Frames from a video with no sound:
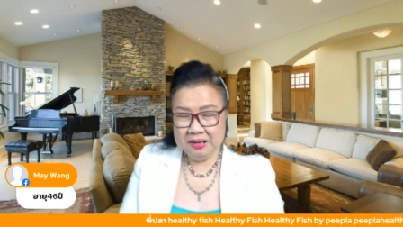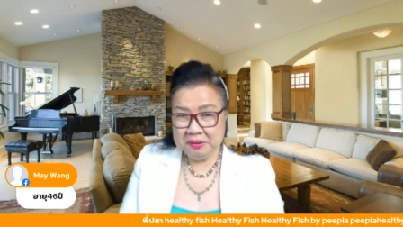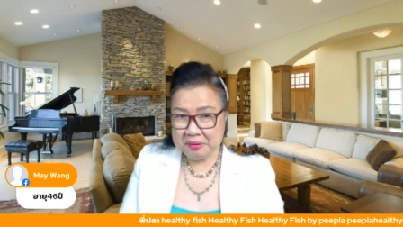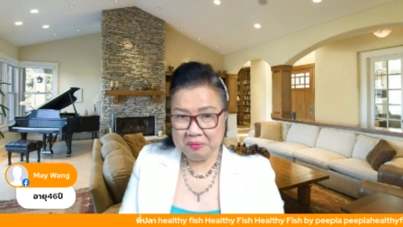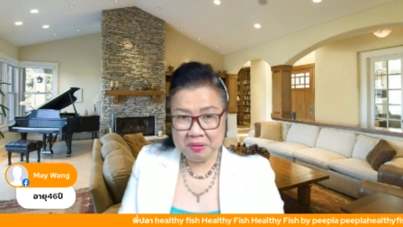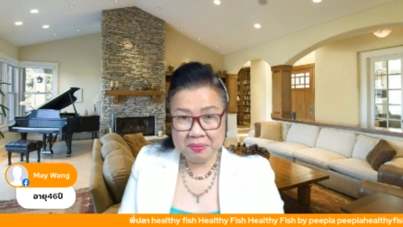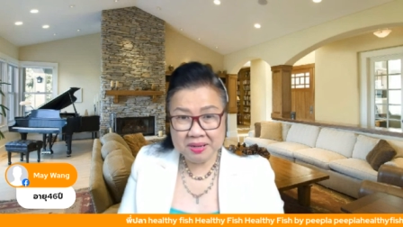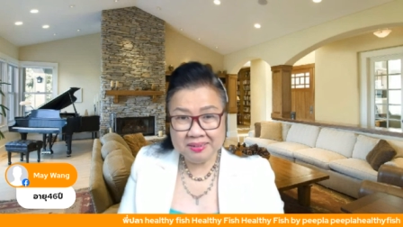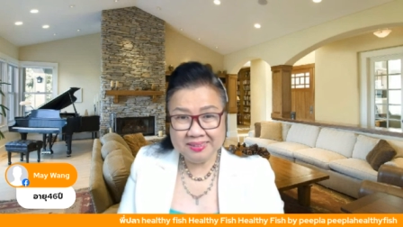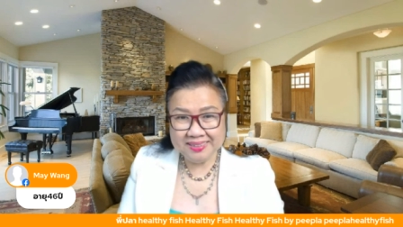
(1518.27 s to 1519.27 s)
เราก็ไม่
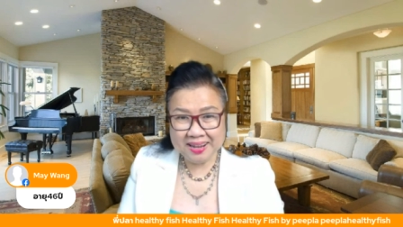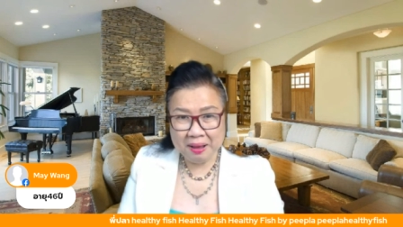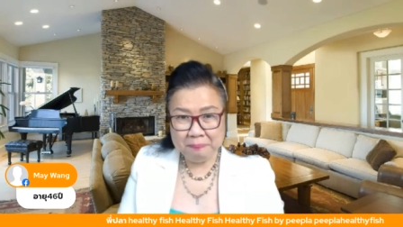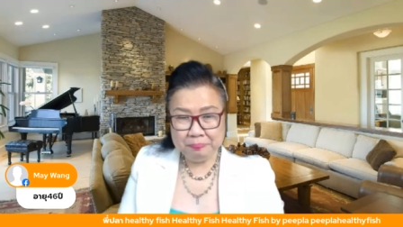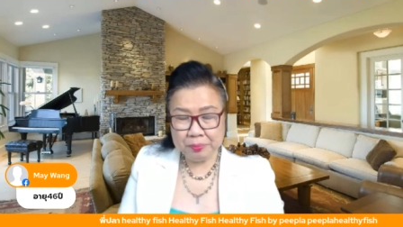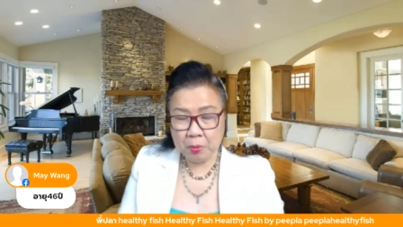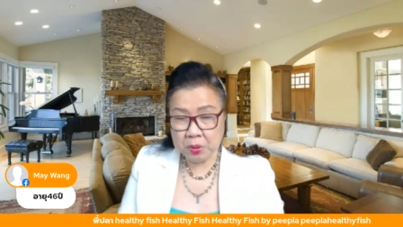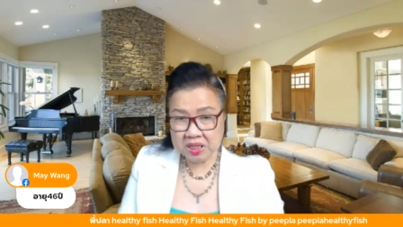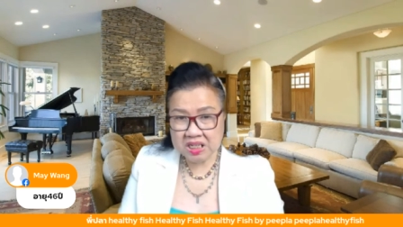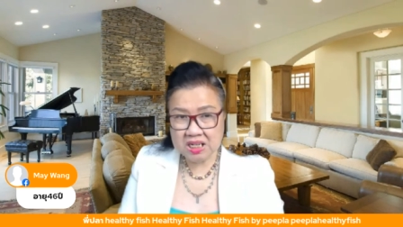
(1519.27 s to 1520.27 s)
เคยทำตรง
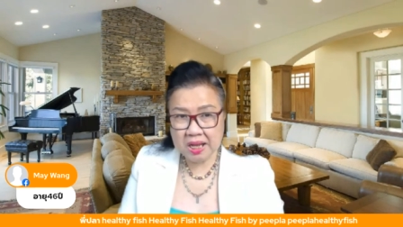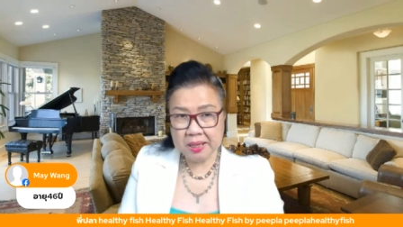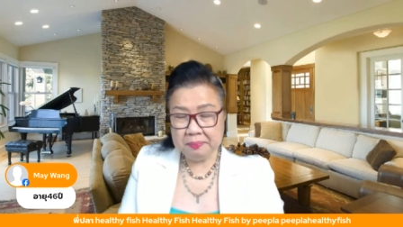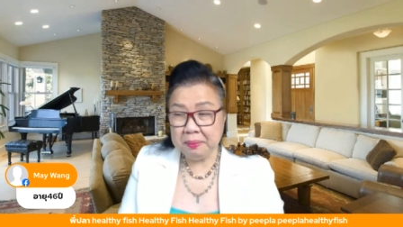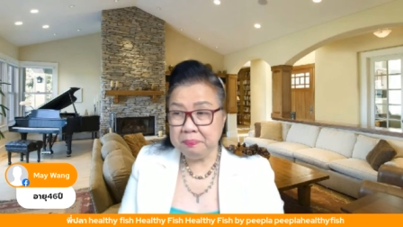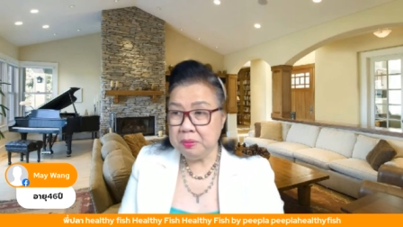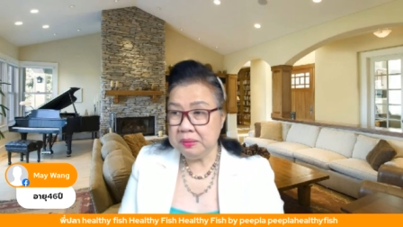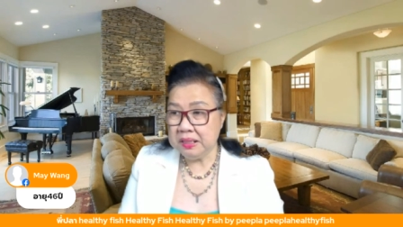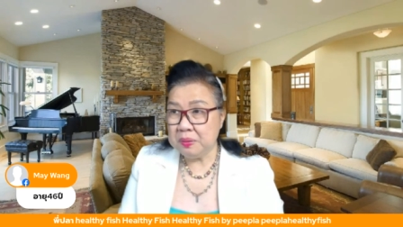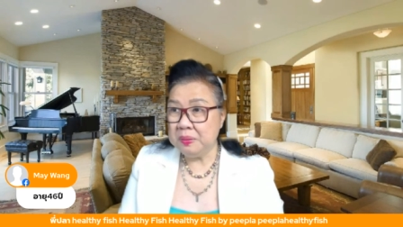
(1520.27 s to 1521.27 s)
นี้ในสำหรับโปร
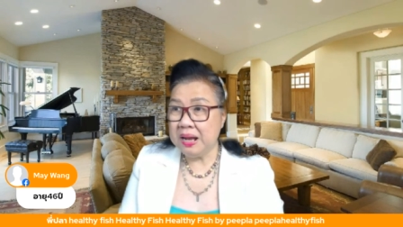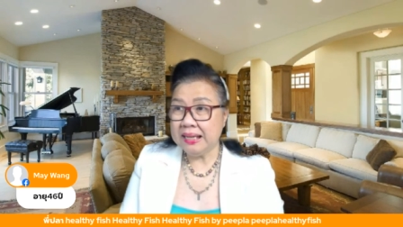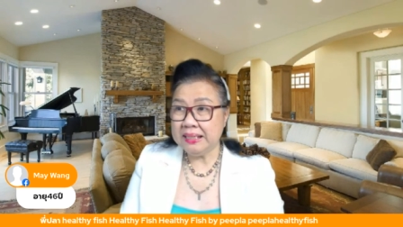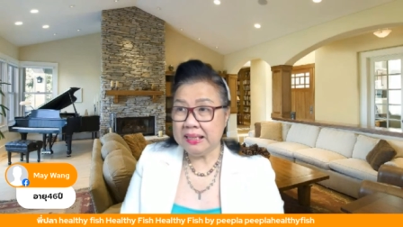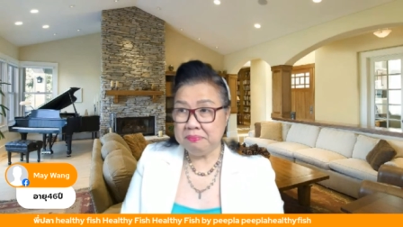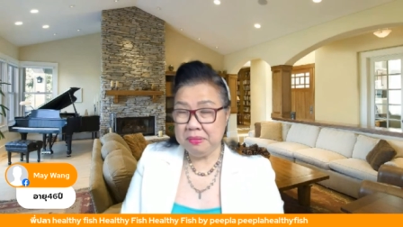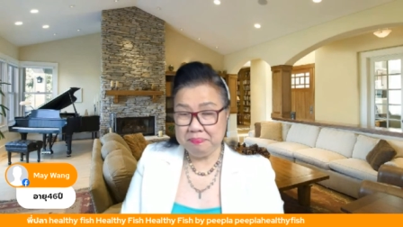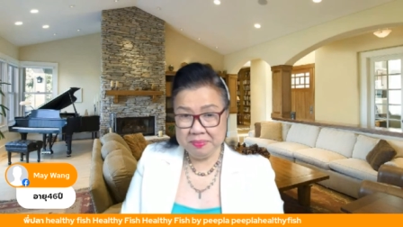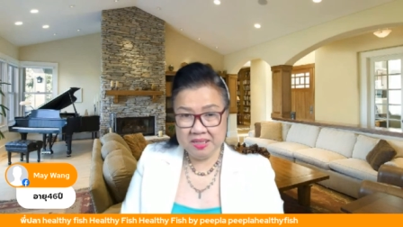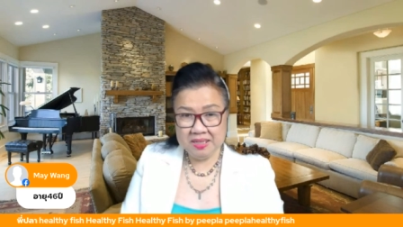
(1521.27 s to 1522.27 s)
เจกต์ของการจัดแบบ
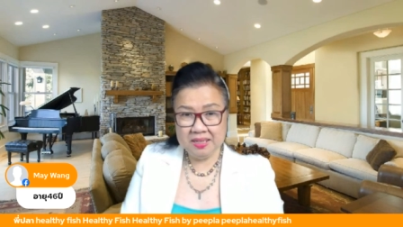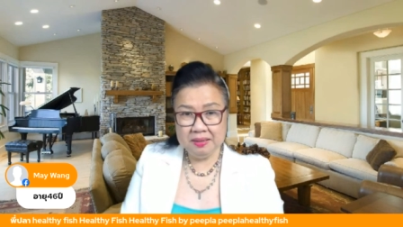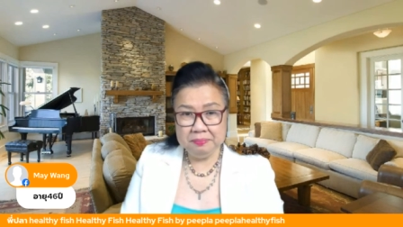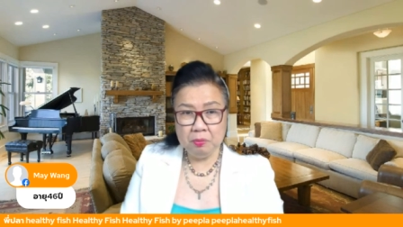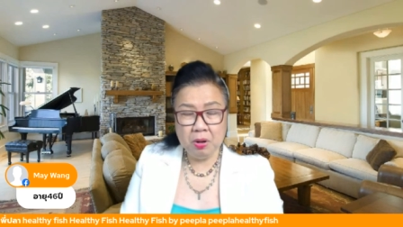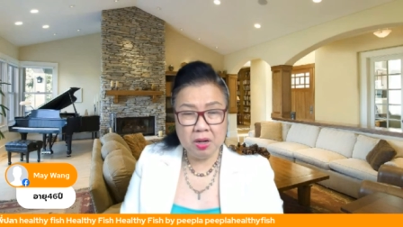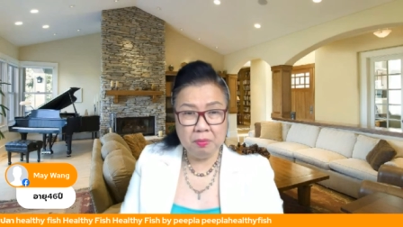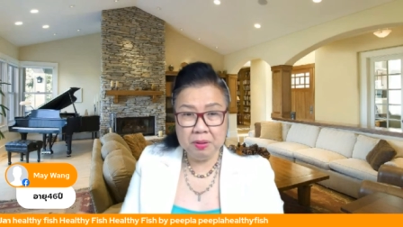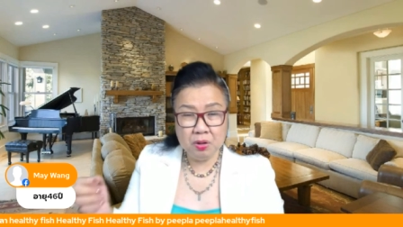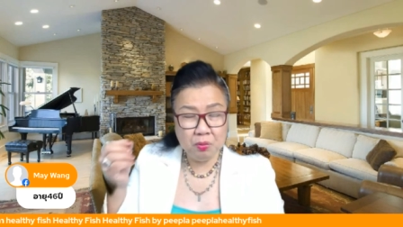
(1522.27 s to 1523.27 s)
นี้เพราะว่าเรา
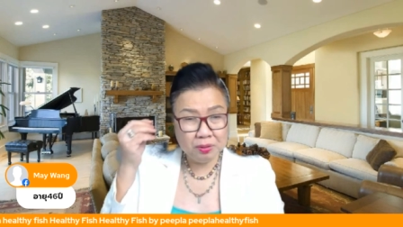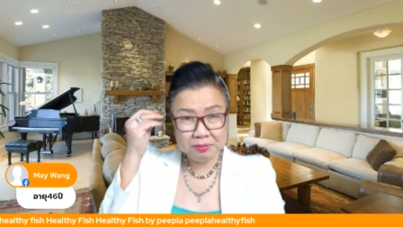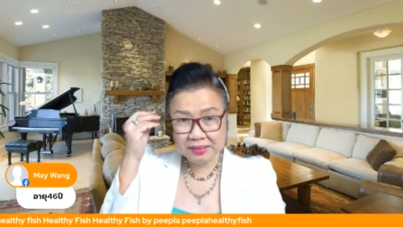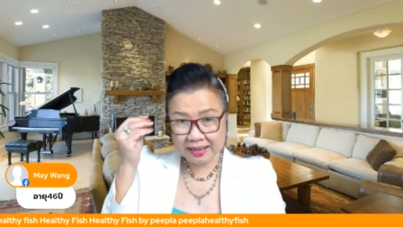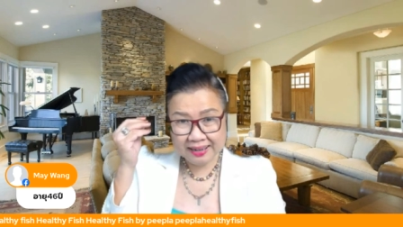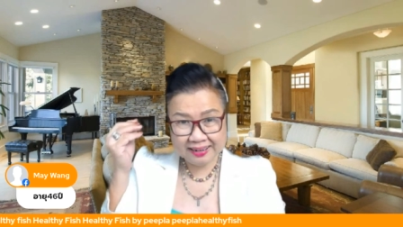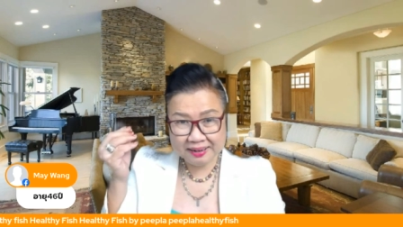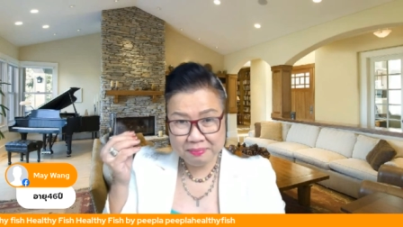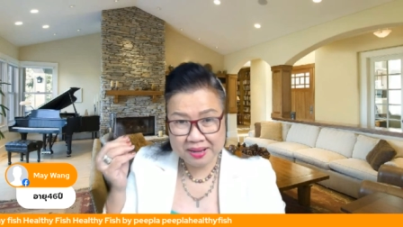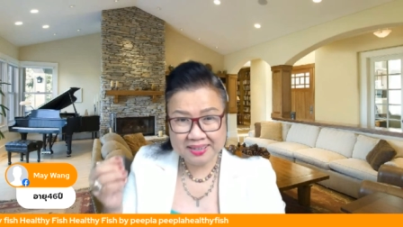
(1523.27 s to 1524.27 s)
ไม่รู้ว่าต้องจัดอะไร
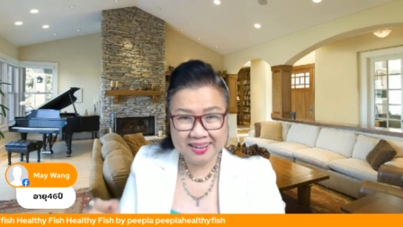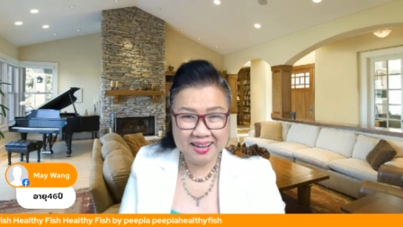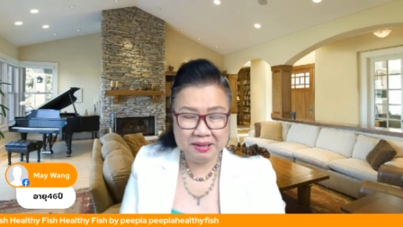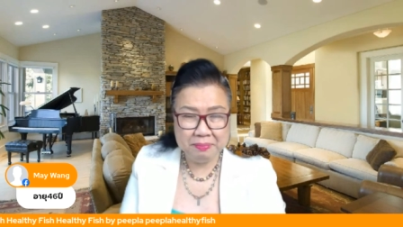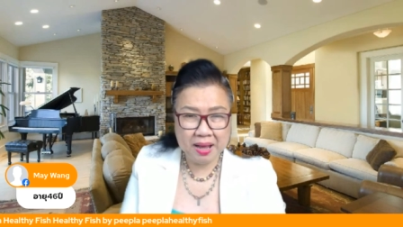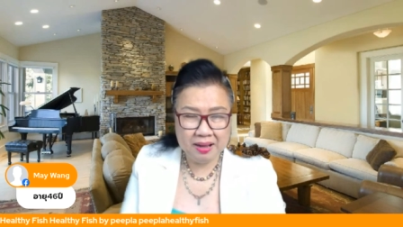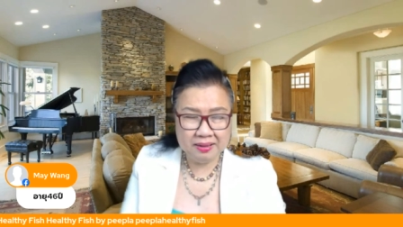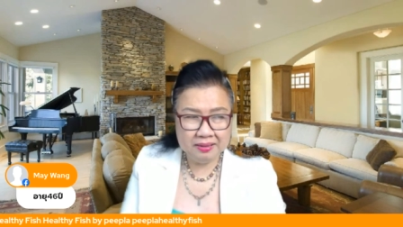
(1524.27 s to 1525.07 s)
บ้างยังไงบ้าง